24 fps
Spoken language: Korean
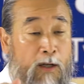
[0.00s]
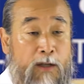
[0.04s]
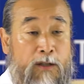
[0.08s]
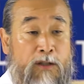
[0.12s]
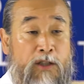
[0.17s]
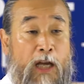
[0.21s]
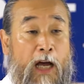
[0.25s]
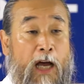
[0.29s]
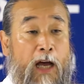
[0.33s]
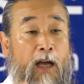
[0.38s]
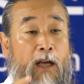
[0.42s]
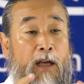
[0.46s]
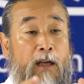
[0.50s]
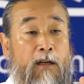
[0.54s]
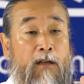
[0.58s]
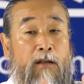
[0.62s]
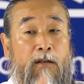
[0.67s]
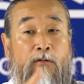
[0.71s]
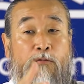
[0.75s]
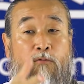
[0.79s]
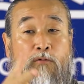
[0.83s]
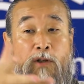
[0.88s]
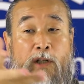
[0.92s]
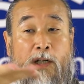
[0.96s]

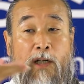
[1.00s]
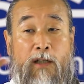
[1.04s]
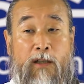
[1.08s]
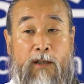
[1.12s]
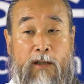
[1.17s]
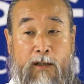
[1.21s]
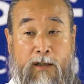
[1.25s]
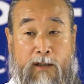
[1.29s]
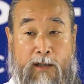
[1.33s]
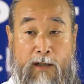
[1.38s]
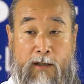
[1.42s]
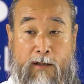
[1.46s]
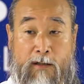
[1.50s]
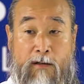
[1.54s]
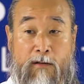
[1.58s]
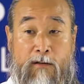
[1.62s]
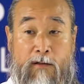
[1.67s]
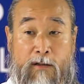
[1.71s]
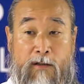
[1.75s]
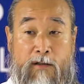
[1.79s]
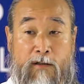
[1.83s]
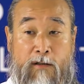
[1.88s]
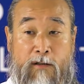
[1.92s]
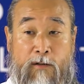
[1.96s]
사회를 우리가 이게
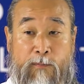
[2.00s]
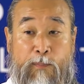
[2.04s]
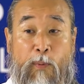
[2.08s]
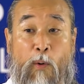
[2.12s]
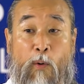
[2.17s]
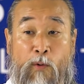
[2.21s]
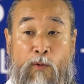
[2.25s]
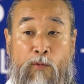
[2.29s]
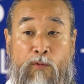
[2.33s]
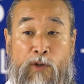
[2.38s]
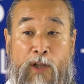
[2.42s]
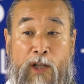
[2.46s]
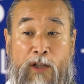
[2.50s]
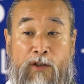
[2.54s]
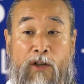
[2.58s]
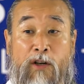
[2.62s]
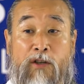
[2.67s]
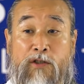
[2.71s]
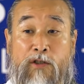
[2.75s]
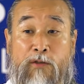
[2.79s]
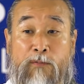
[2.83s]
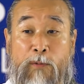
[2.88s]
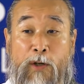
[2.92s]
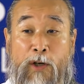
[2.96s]
그 저 보는데
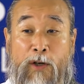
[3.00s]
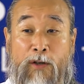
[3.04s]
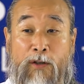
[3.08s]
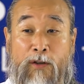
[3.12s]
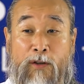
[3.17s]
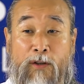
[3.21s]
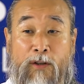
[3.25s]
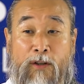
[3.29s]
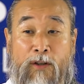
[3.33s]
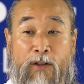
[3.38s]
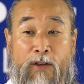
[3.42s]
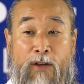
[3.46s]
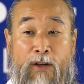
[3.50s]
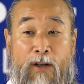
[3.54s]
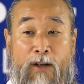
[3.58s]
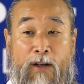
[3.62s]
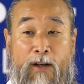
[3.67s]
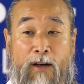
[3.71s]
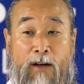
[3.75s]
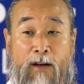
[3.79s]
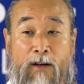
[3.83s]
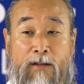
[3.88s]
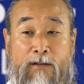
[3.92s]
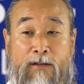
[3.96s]
늦으면
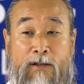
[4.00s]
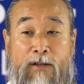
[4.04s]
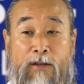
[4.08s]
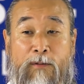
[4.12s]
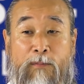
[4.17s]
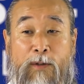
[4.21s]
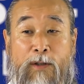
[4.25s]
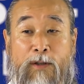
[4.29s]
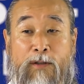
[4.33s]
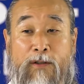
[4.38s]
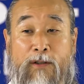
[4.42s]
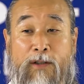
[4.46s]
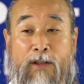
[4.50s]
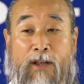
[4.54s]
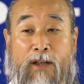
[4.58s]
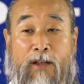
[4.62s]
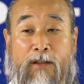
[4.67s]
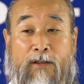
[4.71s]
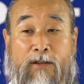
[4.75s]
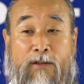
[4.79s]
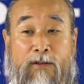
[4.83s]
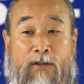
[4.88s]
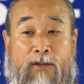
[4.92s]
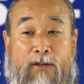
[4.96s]
어, 그러면
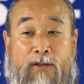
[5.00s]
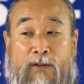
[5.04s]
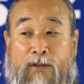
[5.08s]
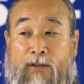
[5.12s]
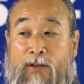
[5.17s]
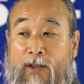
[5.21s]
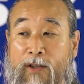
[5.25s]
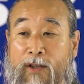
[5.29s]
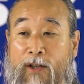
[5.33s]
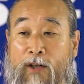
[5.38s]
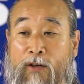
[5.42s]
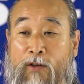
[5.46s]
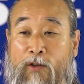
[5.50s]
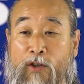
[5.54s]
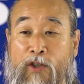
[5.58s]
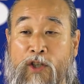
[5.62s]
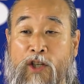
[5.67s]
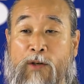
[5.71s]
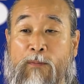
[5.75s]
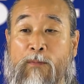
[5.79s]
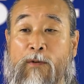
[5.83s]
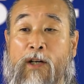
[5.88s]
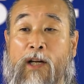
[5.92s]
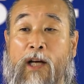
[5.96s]
이게 저 저 이게
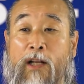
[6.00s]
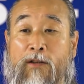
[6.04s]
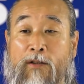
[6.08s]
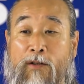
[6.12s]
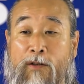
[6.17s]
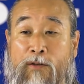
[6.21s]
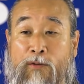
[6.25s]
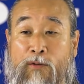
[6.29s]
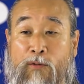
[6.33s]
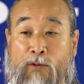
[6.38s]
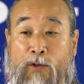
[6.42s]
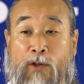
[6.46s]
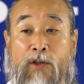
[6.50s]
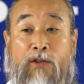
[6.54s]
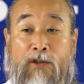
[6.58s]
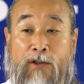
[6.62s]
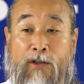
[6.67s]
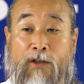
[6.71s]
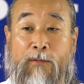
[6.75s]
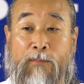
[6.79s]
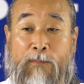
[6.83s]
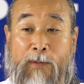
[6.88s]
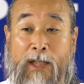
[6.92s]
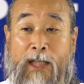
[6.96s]
힘을 갖는 것도
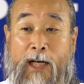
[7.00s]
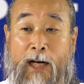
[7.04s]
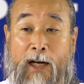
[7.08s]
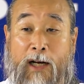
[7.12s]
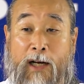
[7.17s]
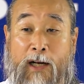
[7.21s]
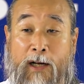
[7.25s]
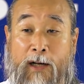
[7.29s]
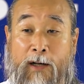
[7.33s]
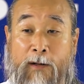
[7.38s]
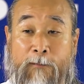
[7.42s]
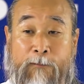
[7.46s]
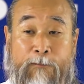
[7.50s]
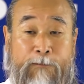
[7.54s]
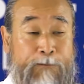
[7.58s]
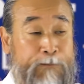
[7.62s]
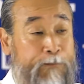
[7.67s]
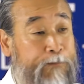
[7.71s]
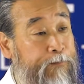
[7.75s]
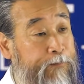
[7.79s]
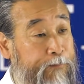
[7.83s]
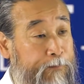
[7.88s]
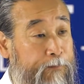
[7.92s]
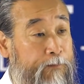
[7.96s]
늦은 겁니다.
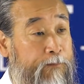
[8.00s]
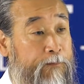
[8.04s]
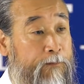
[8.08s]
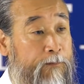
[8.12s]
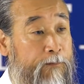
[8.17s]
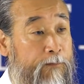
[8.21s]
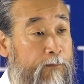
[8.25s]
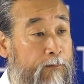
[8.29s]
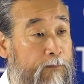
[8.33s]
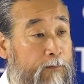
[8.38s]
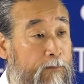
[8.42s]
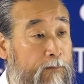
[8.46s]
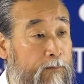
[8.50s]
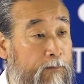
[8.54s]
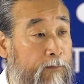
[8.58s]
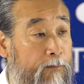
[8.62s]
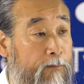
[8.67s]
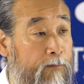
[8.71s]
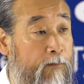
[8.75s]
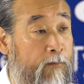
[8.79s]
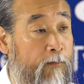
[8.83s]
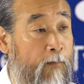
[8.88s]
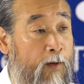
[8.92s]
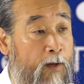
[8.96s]

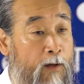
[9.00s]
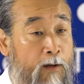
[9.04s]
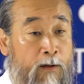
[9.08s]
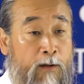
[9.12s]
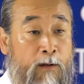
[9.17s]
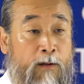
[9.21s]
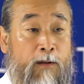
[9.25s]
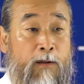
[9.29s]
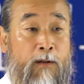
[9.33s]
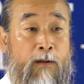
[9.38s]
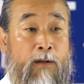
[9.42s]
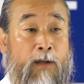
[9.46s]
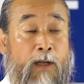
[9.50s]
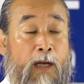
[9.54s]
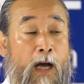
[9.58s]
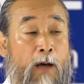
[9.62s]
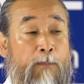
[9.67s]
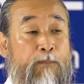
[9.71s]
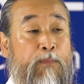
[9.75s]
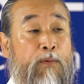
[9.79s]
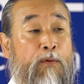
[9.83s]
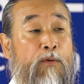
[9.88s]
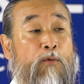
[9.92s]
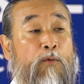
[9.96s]
음.
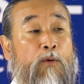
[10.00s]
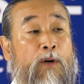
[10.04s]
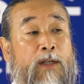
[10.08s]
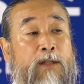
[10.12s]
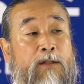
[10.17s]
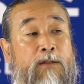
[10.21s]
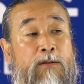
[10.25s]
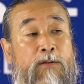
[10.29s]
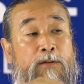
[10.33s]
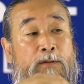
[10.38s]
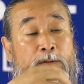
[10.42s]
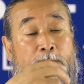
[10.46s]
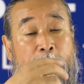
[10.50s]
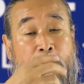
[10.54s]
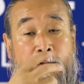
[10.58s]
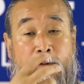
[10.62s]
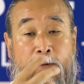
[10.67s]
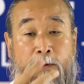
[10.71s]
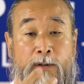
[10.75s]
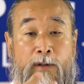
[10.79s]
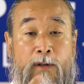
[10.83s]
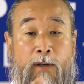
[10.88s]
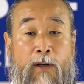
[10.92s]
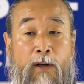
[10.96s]
앞으로
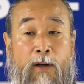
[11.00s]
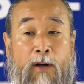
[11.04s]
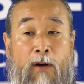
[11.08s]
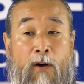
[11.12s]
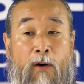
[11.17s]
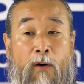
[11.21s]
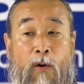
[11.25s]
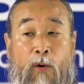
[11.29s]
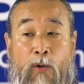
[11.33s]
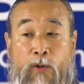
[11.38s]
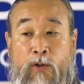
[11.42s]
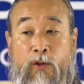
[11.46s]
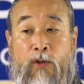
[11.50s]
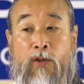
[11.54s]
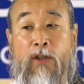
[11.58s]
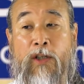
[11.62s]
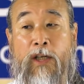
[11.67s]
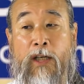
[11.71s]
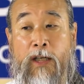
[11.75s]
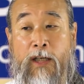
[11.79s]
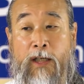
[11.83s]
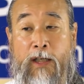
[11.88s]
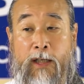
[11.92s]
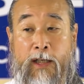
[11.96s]
와싱턴은
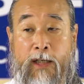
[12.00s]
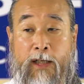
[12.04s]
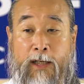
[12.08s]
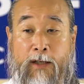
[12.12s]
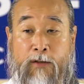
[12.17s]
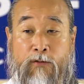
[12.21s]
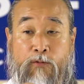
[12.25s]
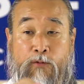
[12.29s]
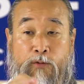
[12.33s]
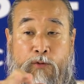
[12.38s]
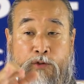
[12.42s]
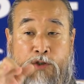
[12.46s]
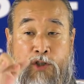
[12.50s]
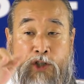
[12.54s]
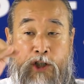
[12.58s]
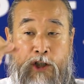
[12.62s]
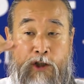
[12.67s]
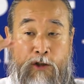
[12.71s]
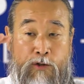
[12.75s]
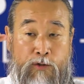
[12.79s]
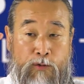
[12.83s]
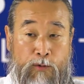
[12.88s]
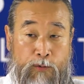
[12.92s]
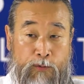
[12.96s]
어떻게 해가지고
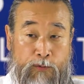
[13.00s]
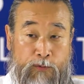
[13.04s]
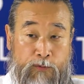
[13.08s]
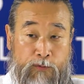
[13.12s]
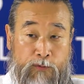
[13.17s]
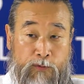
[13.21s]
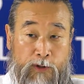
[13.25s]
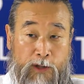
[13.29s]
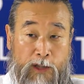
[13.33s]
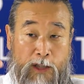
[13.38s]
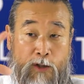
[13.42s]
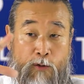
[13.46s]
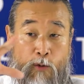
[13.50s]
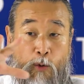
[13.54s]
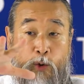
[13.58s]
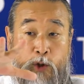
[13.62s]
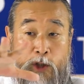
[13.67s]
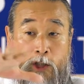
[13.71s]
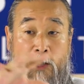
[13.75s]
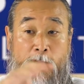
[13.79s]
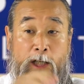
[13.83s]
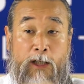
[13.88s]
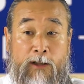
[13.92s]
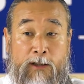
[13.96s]
질 좋은 이
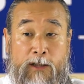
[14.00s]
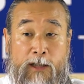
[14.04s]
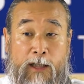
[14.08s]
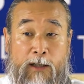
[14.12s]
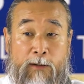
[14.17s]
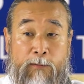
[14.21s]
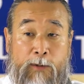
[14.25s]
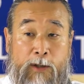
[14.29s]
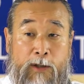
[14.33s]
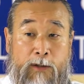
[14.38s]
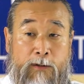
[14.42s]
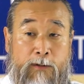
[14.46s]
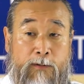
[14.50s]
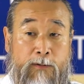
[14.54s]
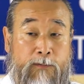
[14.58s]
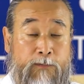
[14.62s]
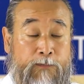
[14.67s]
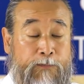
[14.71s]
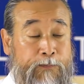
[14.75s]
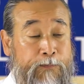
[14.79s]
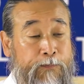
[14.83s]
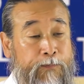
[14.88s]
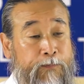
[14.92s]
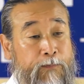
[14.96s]
곳이 되느냐
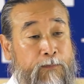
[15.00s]
하면